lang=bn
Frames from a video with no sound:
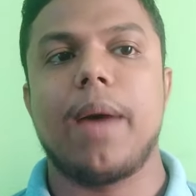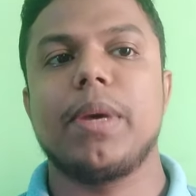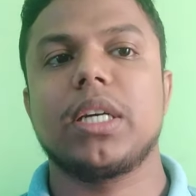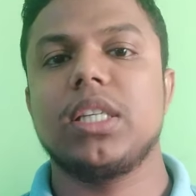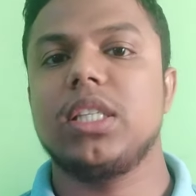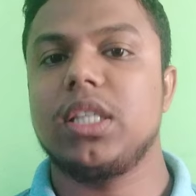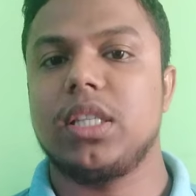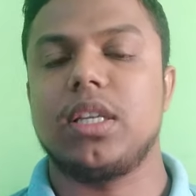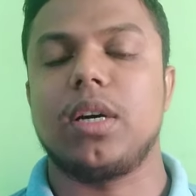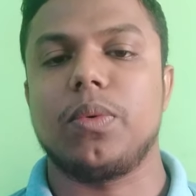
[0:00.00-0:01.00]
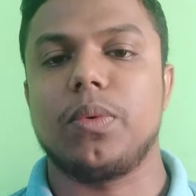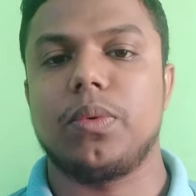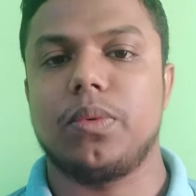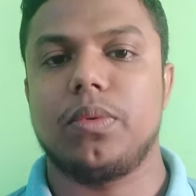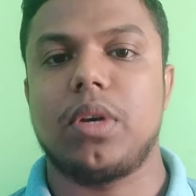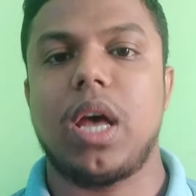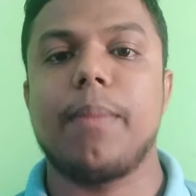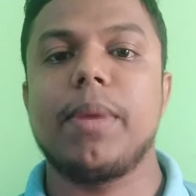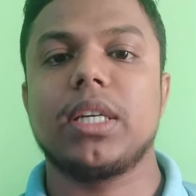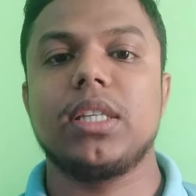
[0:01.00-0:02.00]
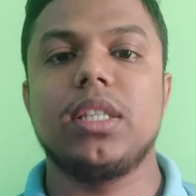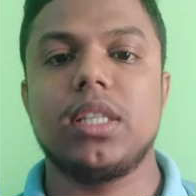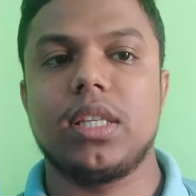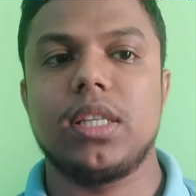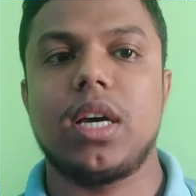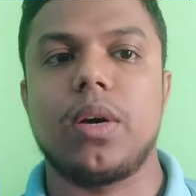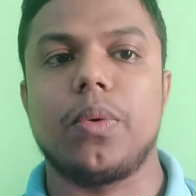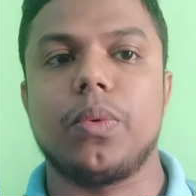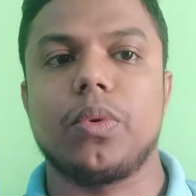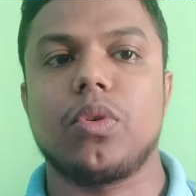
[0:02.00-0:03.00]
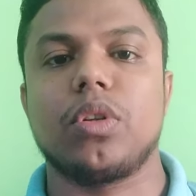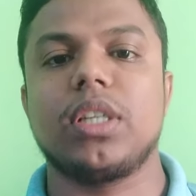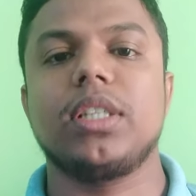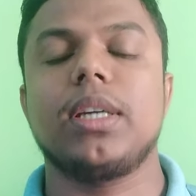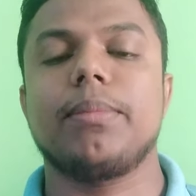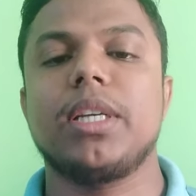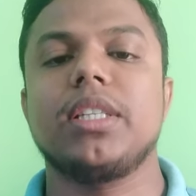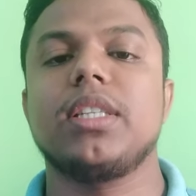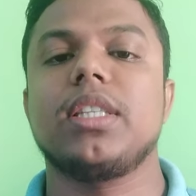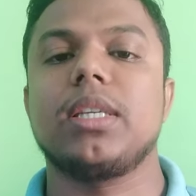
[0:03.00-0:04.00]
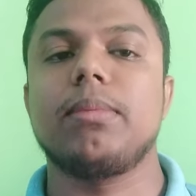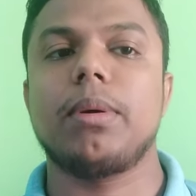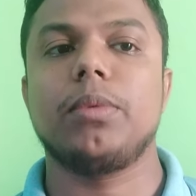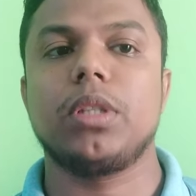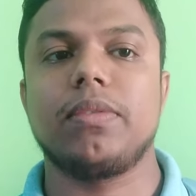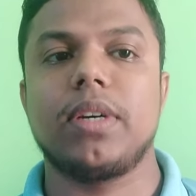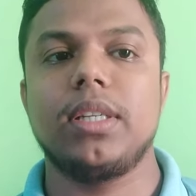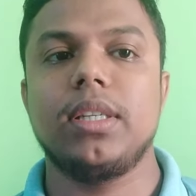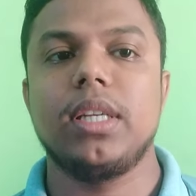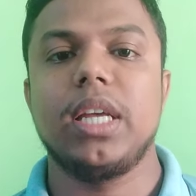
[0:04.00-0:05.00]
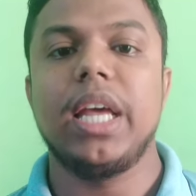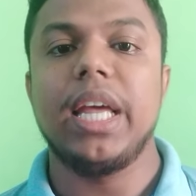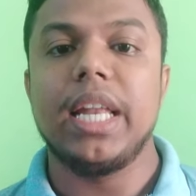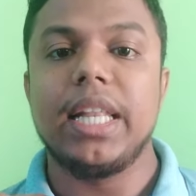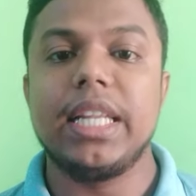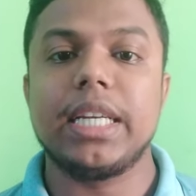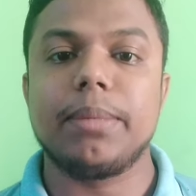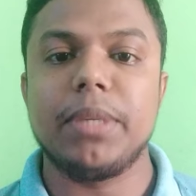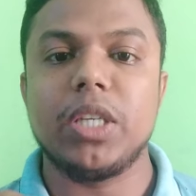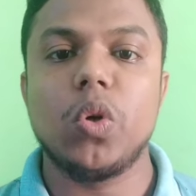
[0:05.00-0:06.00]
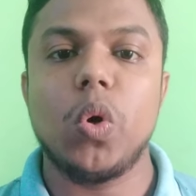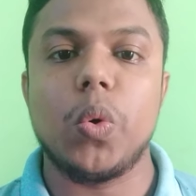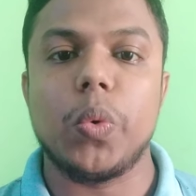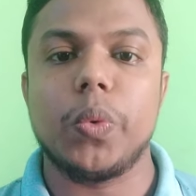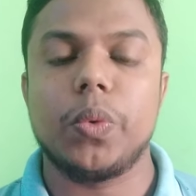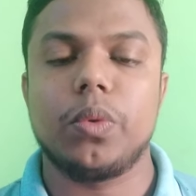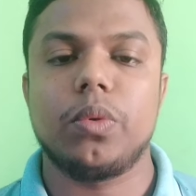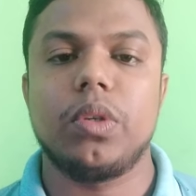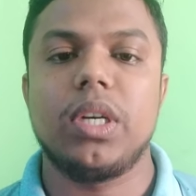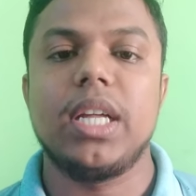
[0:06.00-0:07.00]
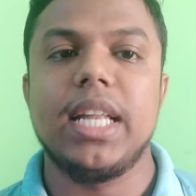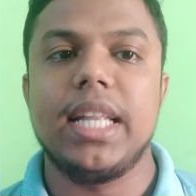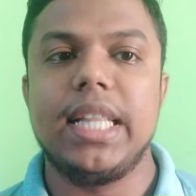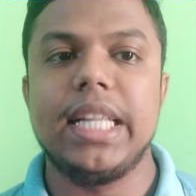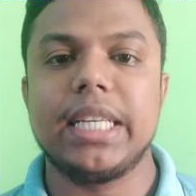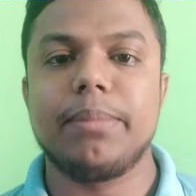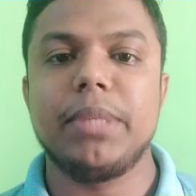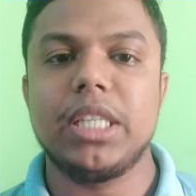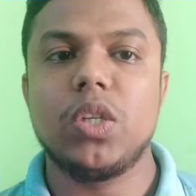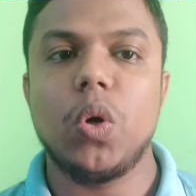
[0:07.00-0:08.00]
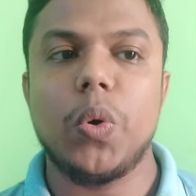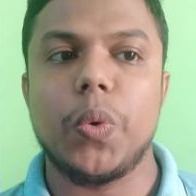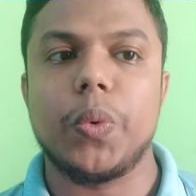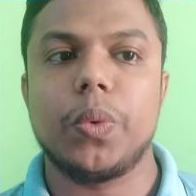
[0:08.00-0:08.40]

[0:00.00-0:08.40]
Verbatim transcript: আমাকে যেতে দাও আমাকে যেতে দাও কথাটিকে আমরা ইংরেজিতে কীভাবে বলতে পারি লেট মি গো লেট মি গো